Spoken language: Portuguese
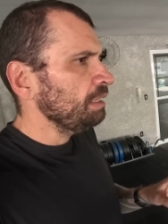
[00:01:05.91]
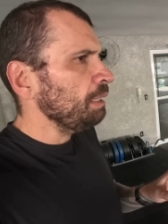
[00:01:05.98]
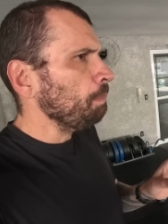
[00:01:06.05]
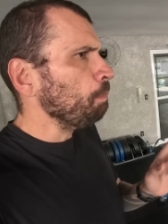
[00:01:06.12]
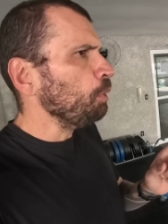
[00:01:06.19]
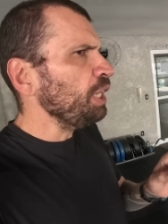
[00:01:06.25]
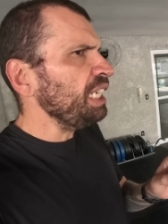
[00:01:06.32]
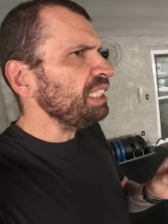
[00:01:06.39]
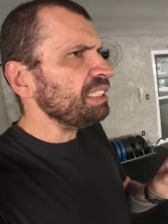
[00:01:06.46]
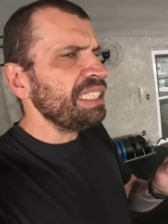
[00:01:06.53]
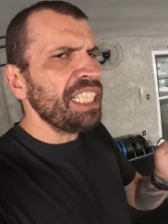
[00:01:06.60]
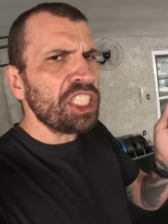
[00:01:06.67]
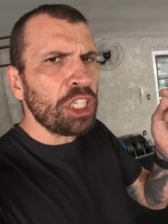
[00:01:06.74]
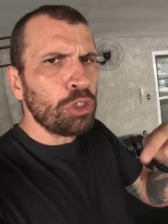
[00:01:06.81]

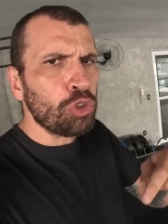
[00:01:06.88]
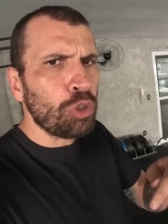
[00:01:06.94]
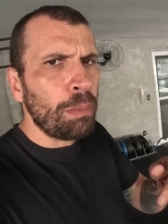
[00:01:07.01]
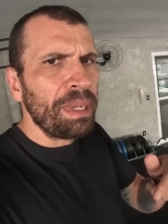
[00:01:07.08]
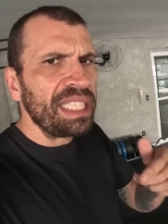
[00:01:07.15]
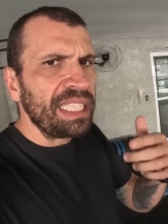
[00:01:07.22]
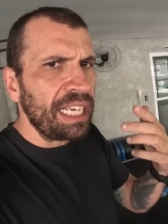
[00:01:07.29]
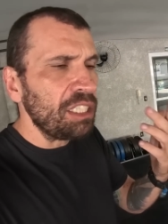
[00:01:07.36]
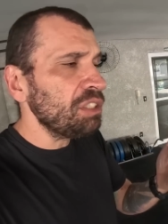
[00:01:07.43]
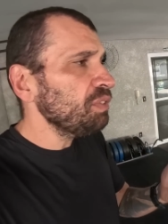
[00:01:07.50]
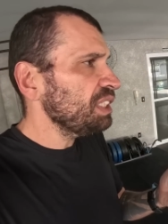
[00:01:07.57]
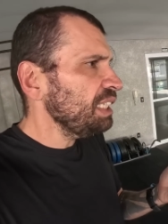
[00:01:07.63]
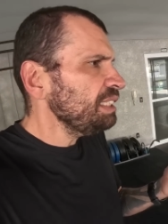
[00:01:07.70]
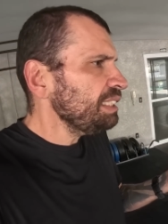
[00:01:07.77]
Depois deixa nos comentários
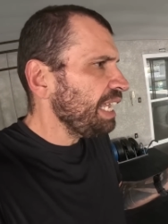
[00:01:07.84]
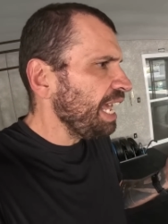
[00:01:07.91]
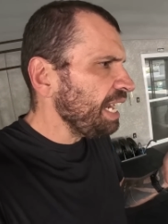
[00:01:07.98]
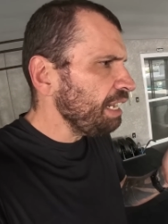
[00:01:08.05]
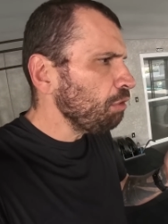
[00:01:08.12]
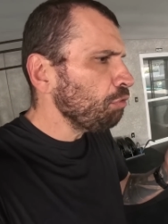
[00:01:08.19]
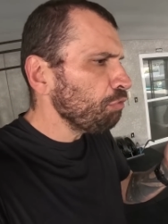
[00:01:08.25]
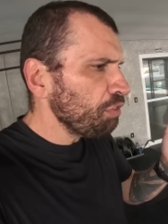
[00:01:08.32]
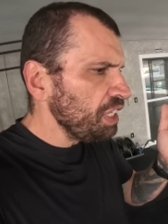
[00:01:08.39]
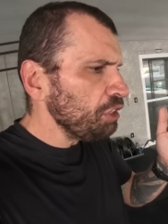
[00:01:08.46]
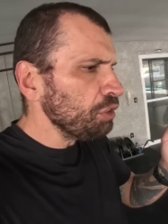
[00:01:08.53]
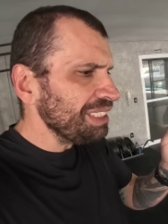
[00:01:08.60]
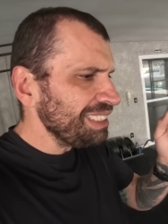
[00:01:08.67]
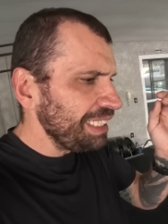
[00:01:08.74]
se vocês querem um
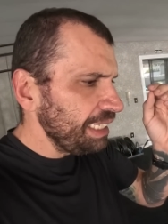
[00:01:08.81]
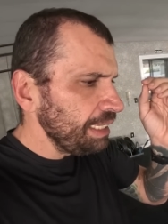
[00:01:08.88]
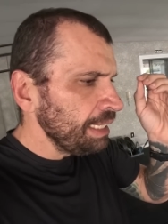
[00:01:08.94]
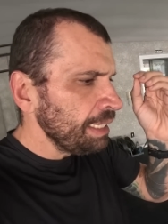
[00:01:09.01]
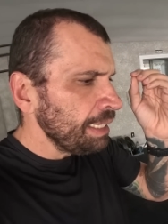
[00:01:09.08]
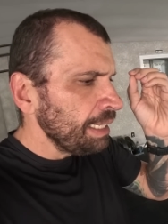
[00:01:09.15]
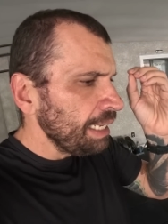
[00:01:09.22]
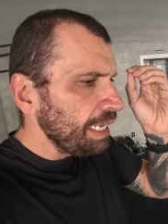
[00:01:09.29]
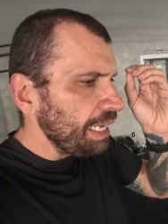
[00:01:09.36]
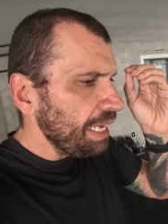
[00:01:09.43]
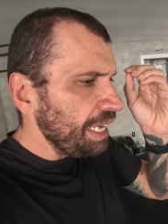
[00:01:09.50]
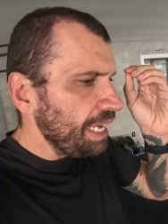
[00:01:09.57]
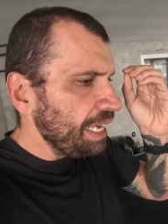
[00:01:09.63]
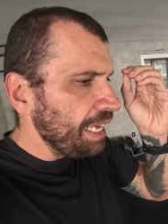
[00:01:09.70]
vídeo assim.
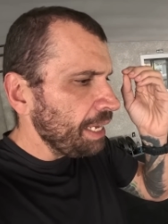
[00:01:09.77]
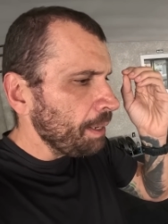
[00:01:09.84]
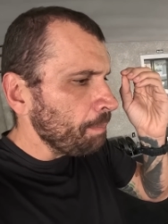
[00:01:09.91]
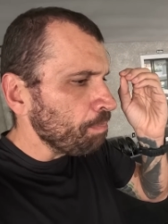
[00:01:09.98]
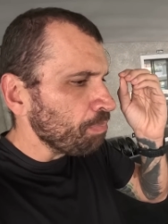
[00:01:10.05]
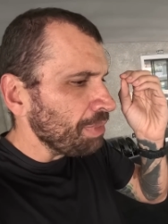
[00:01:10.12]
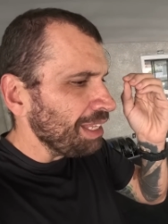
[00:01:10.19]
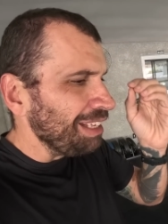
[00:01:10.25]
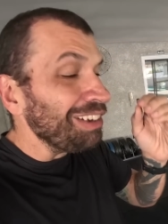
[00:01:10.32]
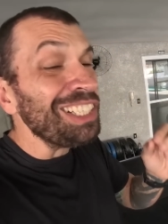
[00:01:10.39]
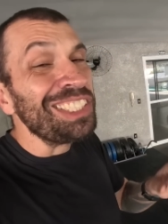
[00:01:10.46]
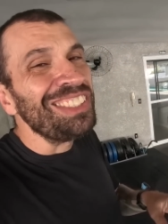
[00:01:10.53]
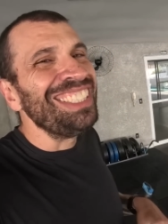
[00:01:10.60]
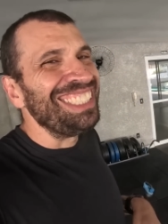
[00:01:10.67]
É... Eu
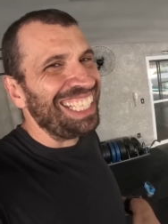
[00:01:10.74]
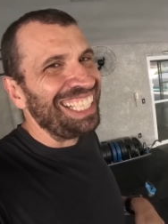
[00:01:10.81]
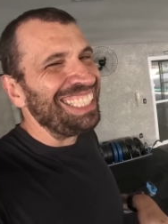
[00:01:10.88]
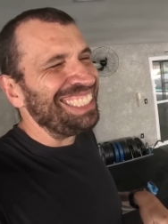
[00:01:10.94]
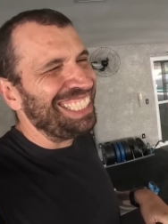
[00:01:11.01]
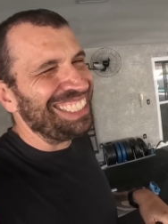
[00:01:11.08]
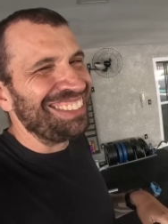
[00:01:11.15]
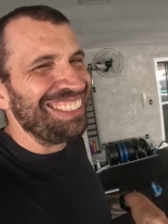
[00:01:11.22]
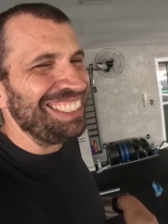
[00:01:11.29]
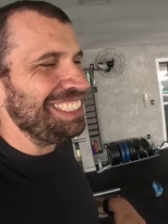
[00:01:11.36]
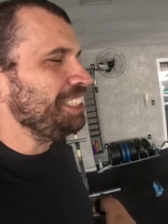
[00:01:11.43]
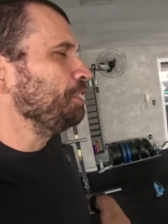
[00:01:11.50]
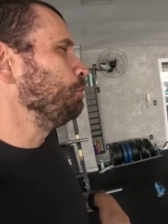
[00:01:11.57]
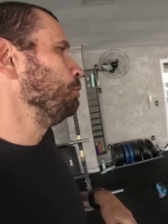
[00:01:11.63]
acho gozado essas
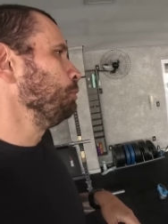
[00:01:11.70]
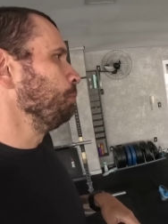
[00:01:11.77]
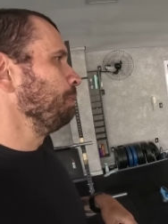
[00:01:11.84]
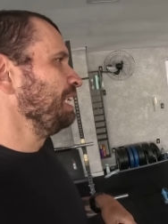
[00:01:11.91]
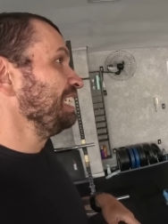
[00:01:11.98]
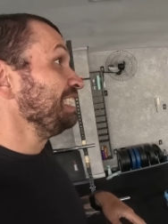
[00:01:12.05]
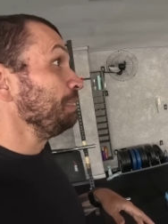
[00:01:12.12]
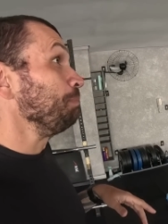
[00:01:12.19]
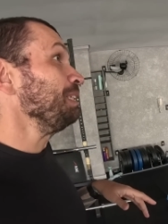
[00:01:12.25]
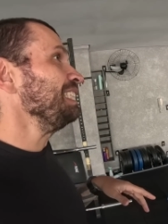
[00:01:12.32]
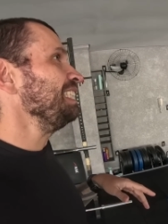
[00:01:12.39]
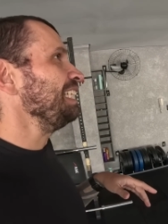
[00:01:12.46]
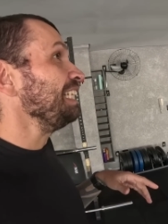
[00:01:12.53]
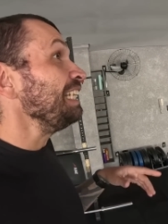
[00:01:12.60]
coisas de youtuber, tipo
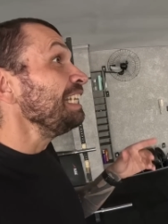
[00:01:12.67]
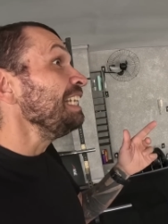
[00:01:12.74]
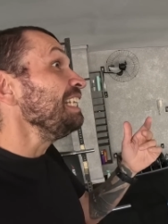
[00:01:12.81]
assim.